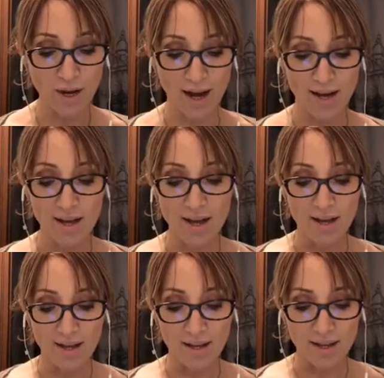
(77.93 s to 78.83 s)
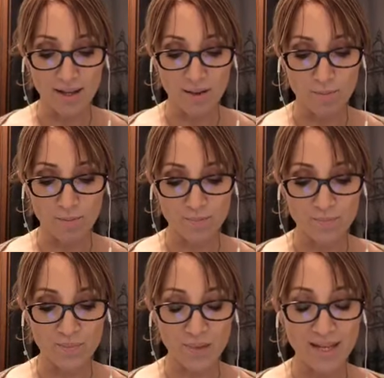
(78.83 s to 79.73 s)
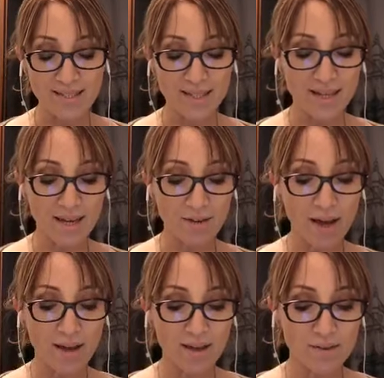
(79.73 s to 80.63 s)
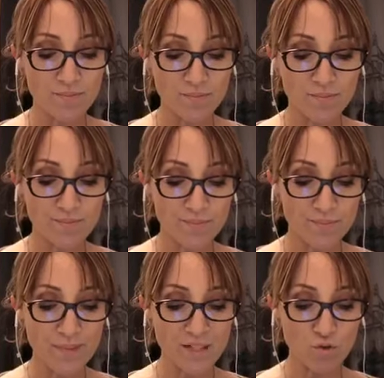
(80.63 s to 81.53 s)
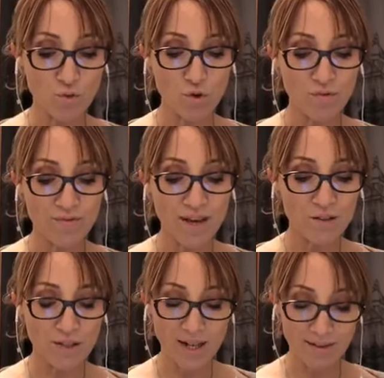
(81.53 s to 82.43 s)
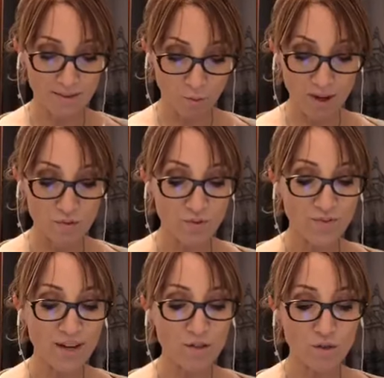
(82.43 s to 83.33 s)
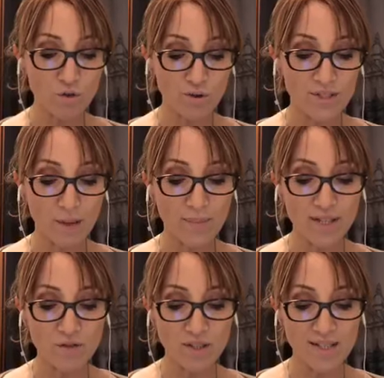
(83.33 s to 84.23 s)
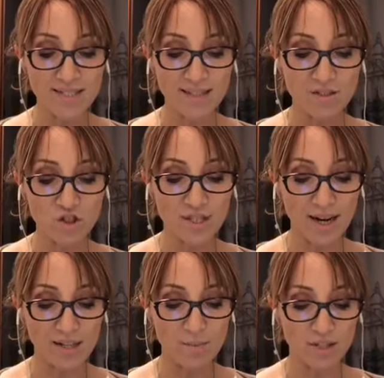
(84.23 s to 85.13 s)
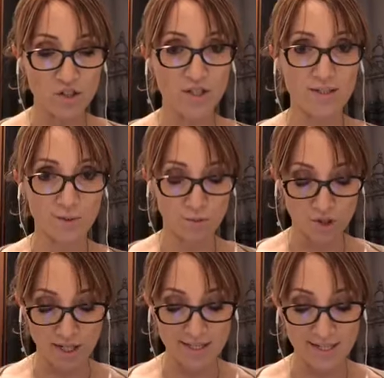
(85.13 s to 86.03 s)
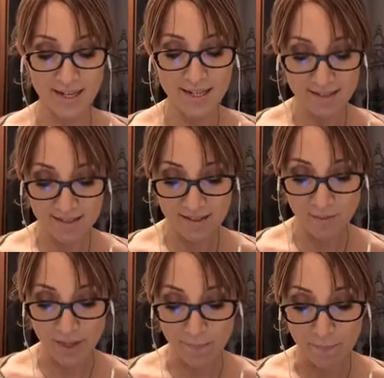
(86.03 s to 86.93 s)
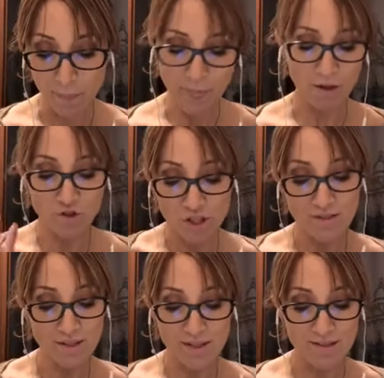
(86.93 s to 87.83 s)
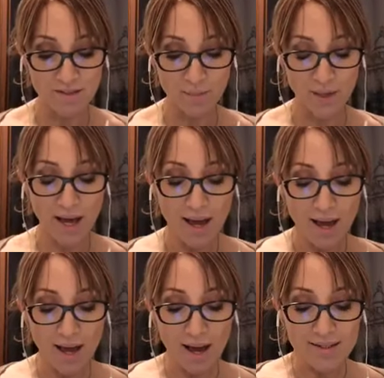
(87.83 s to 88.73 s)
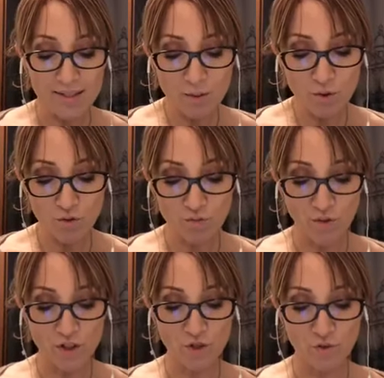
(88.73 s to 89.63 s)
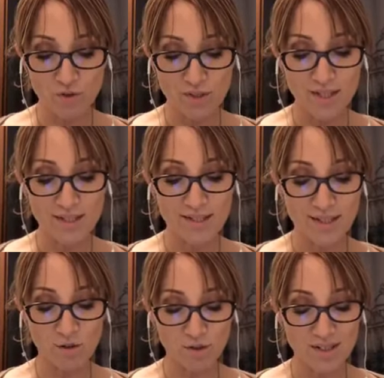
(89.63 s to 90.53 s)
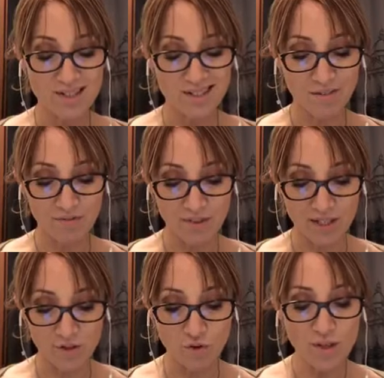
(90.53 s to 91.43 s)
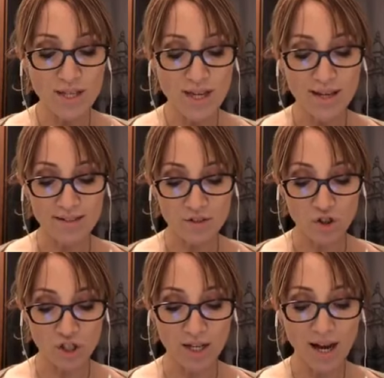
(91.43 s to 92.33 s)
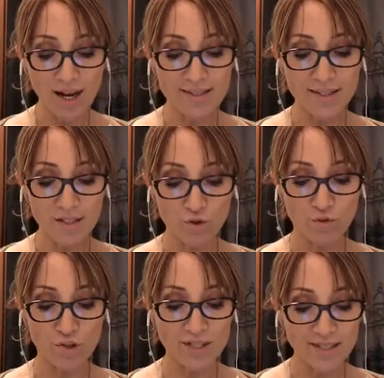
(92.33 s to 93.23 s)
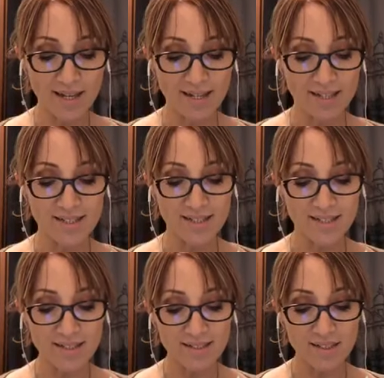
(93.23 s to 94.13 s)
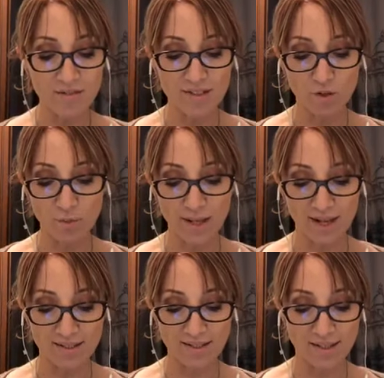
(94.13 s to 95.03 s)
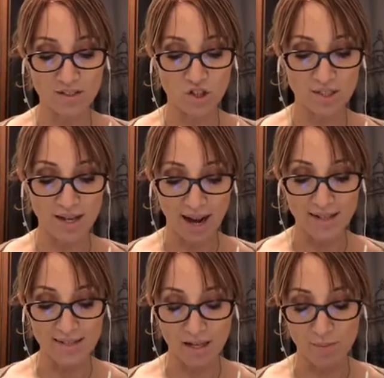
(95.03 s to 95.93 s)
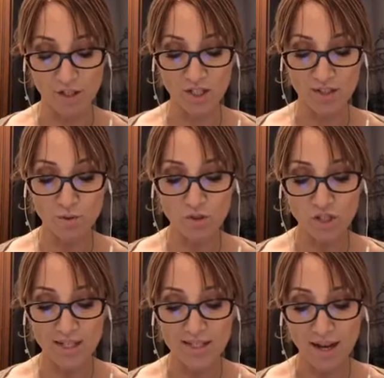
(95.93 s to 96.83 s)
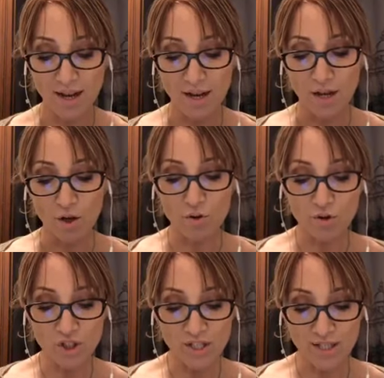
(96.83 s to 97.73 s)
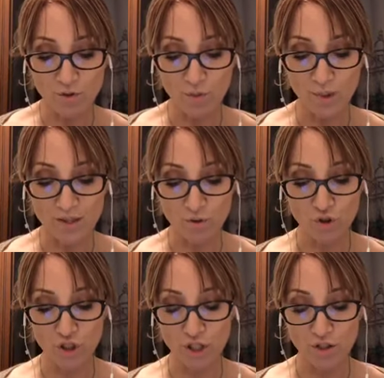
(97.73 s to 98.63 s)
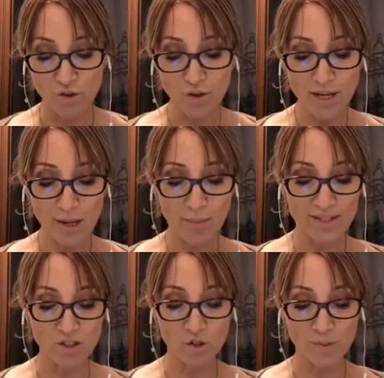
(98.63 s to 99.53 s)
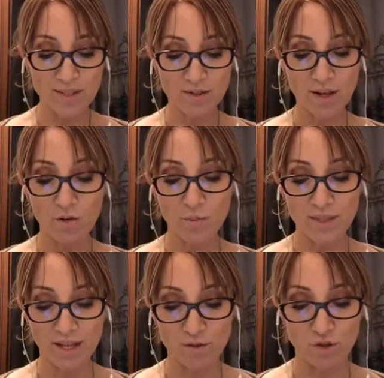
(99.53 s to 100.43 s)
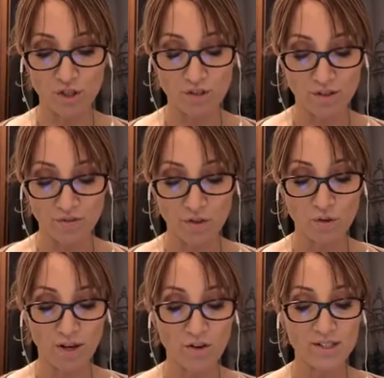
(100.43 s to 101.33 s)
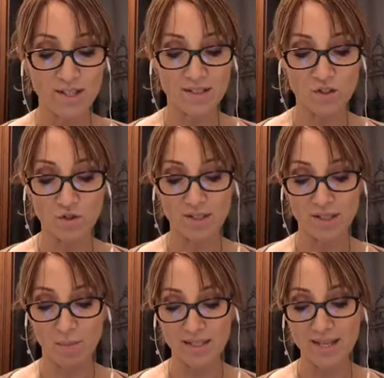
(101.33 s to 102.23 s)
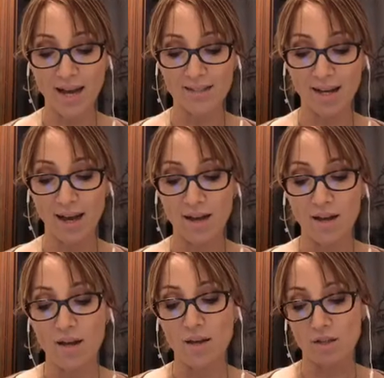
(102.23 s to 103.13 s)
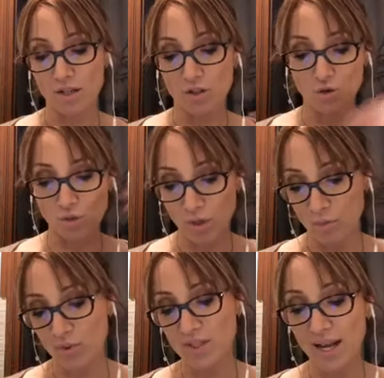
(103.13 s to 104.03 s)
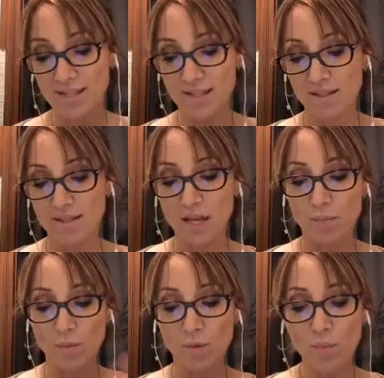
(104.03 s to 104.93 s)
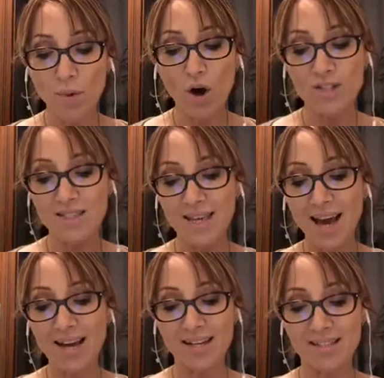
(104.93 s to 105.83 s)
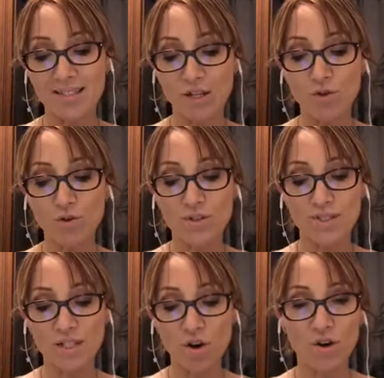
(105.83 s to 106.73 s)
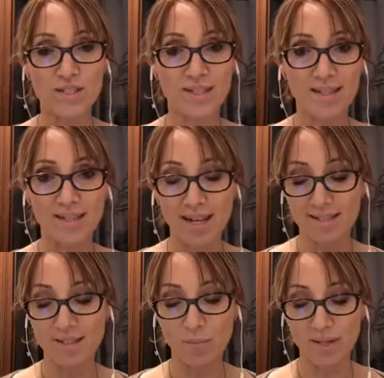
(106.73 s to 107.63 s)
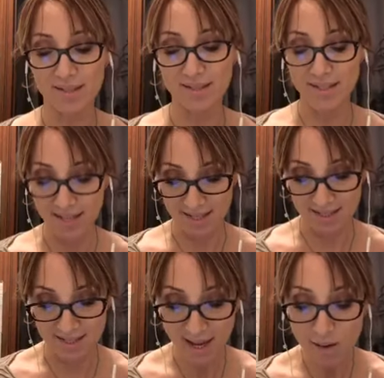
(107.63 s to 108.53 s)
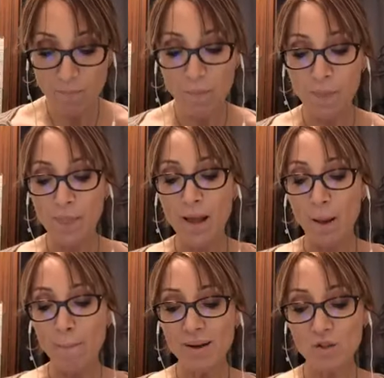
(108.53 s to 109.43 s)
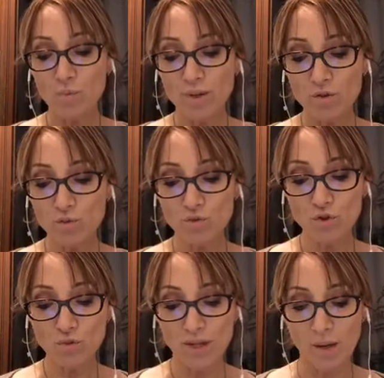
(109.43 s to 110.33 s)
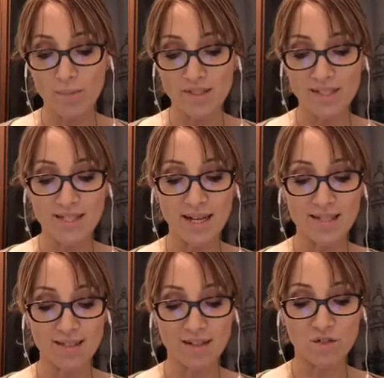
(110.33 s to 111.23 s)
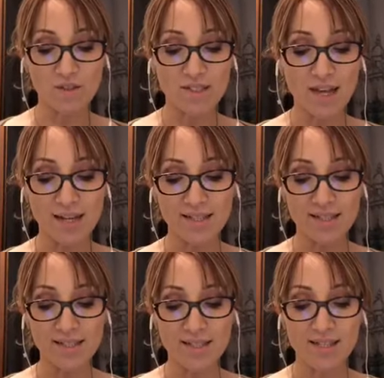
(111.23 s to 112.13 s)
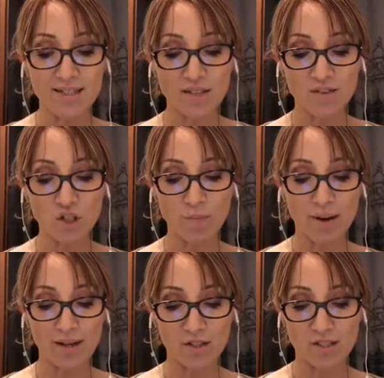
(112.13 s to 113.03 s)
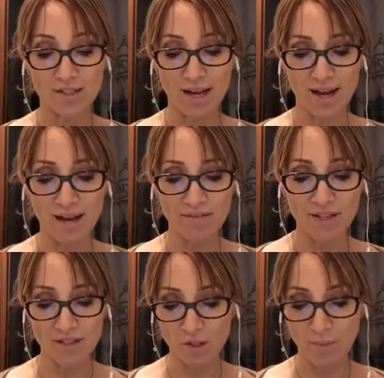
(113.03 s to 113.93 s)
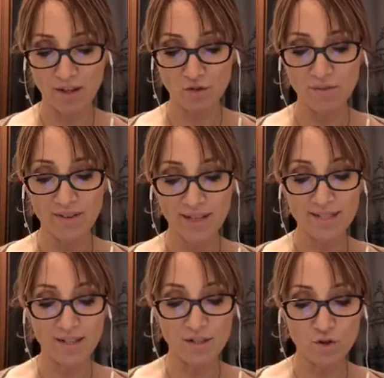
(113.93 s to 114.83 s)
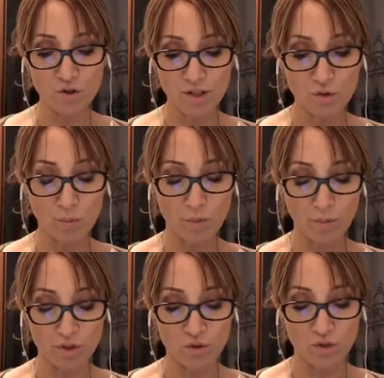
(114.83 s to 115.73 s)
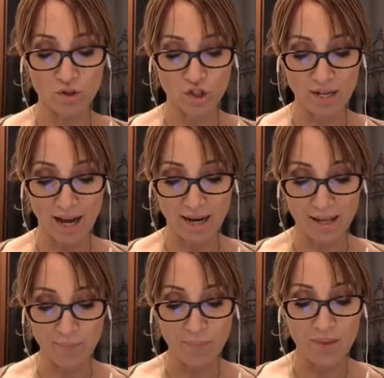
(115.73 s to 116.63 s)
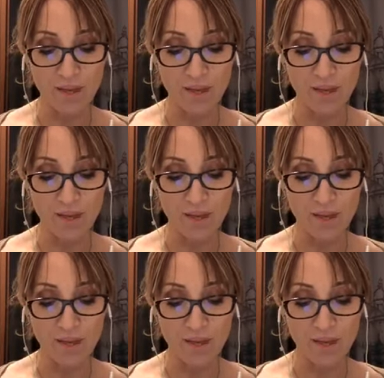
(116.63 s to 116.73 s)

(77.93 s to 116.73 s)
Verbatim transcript: Ah, ehm, è, è, è, mm, mettono quello invia- la, quanto inviato al coordinamento degli stati generali emergenza-urgenza. Carissimi, no, gentilissimi, a seguito di un vostro contese, cortese invito, IRC ha aderito volentieri all'iniziativa denominata Stati Generali dell'Emergenza-Urgenza concedendo il patrocinio e la partecipazione al comitato scientifico. La nostra adesione si è basata eh, sull'importanza dei temi proposti, anche se non di nostra diretta pertinenza, ma soprattutto sulla rappresentanza trasversale che l'iniziativa ci è, parsa ave- ci è parso avere nelle, nella sua proposta originale.